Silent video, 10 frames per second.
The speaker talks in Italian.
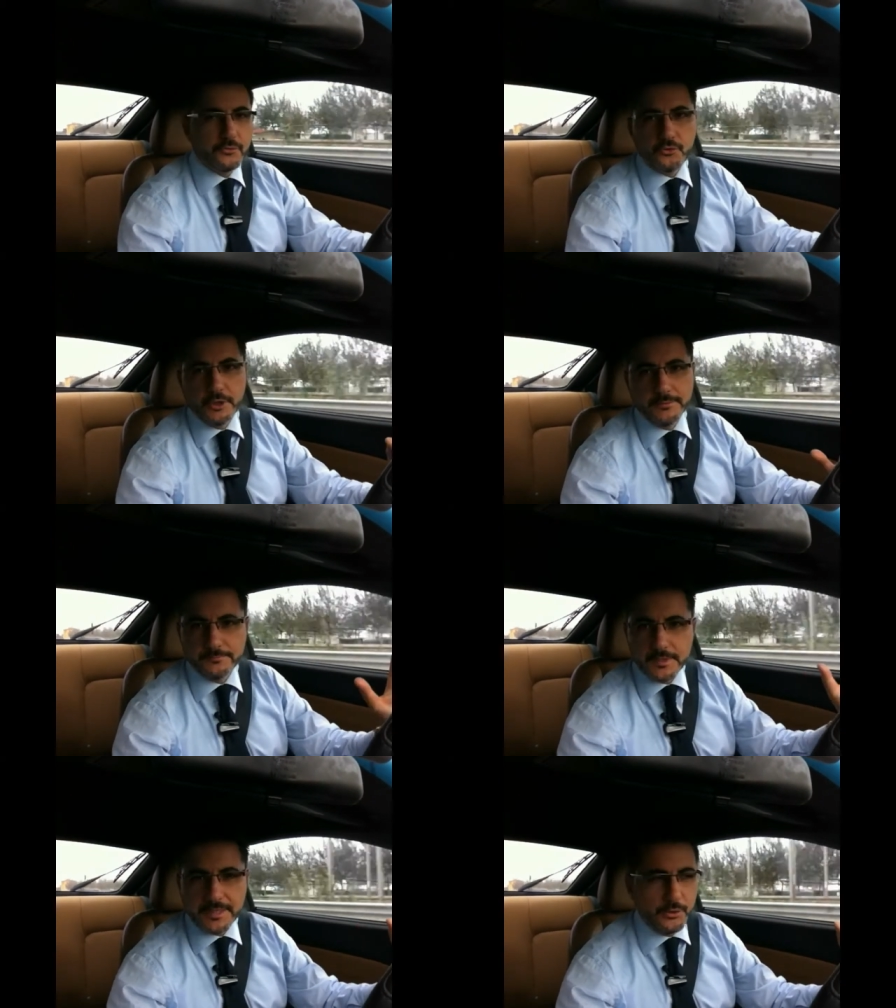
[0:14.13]
cioè
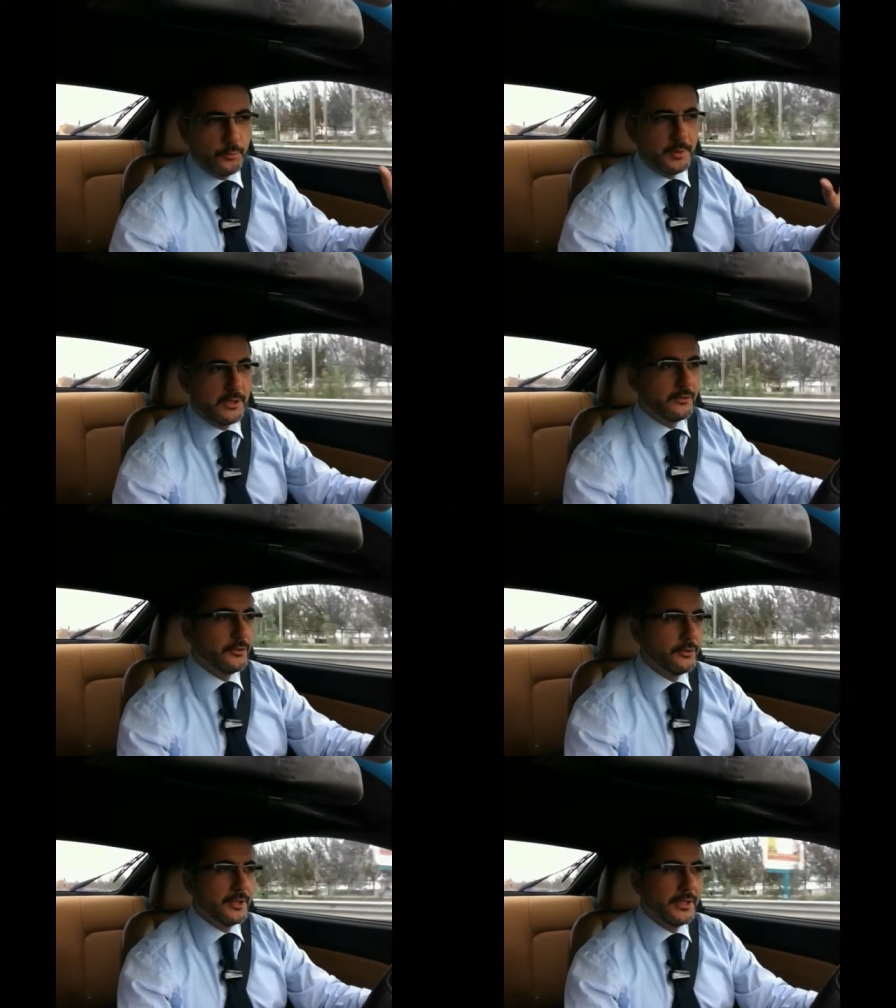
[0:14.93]
seno
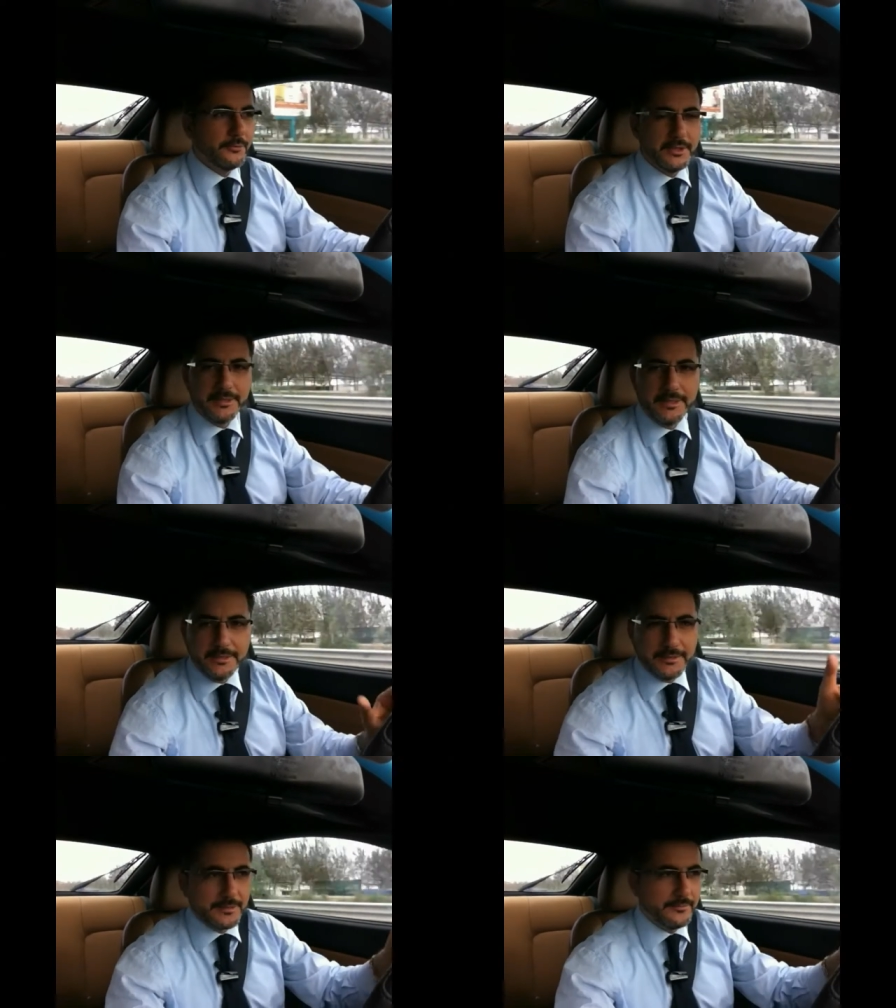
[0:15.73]
piccolo e quindi
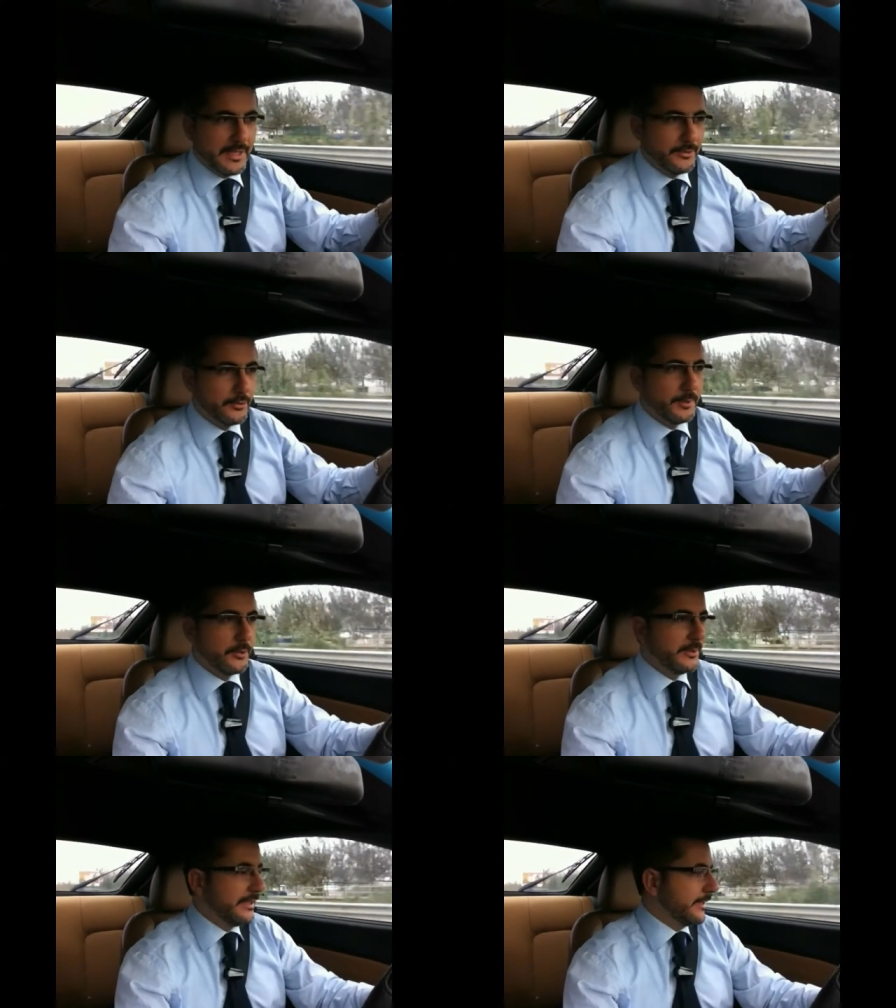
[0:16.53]
intervento per
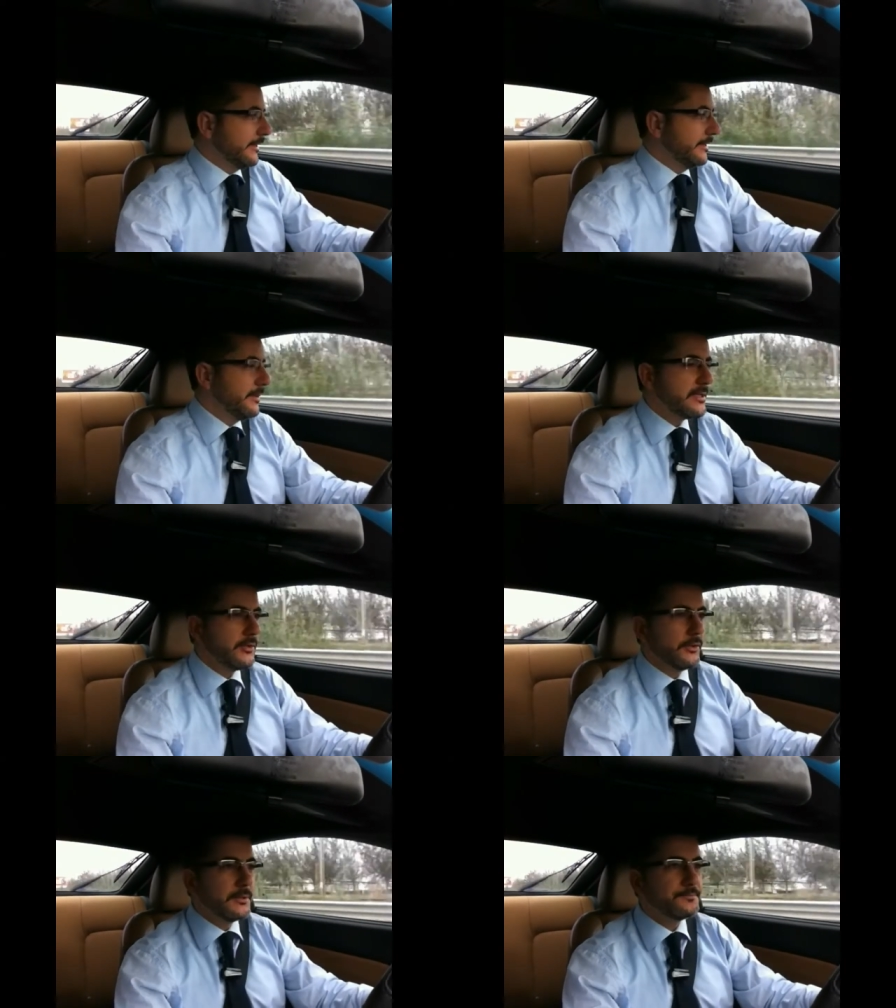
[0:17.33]
aumentare le
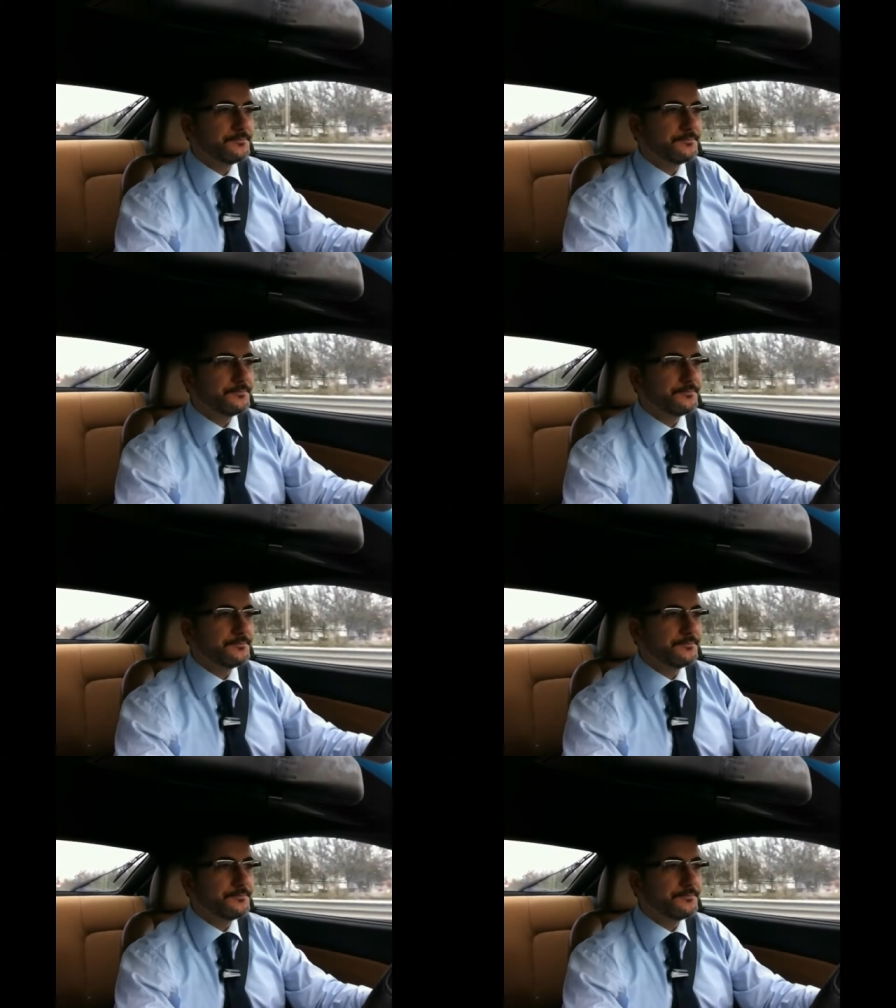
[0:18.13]
dimensioni.